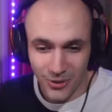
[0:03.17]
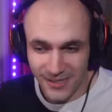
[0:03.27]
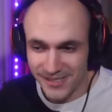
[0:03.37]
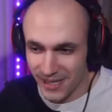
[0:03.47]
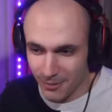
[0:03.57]

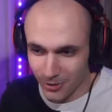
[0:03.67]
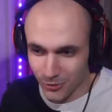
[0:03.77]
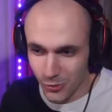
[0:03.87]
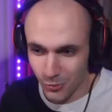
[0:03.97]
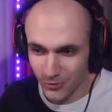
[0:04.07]
buonasera.
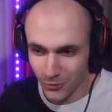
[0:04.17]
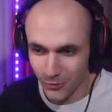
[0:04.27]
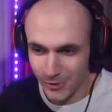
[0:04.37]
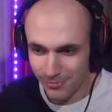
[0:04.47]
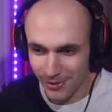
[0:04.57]
Parto subito
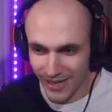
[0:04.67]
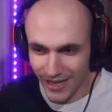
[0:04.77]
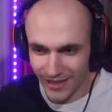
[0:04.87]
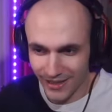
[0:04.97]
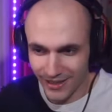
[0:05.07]
col
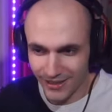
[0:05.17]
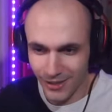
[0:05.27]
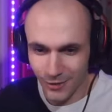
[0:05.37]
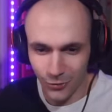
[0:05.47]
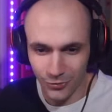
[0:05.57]
spiegare
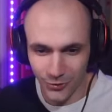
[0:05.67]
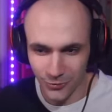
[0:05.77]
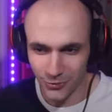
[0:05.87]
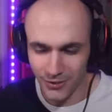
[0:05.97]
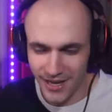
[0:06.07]
il
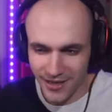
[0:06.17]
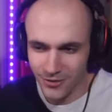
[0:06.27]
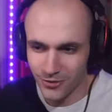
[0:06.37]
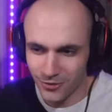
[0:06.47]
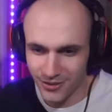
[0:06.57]
contenuto
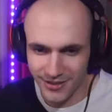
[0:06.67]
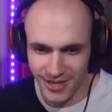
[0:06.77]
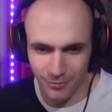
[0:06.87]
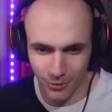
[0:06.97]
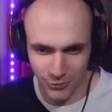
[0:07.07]
odierno,
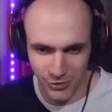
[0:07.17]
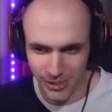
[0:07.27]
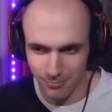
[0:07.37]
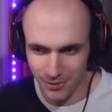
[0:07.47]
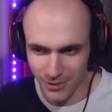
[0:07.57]
che è molto
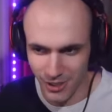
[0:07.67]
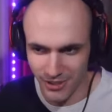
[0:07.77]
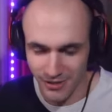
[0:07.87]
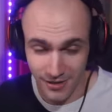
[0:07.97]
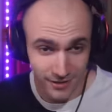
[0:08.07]

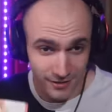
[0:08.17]
semplice.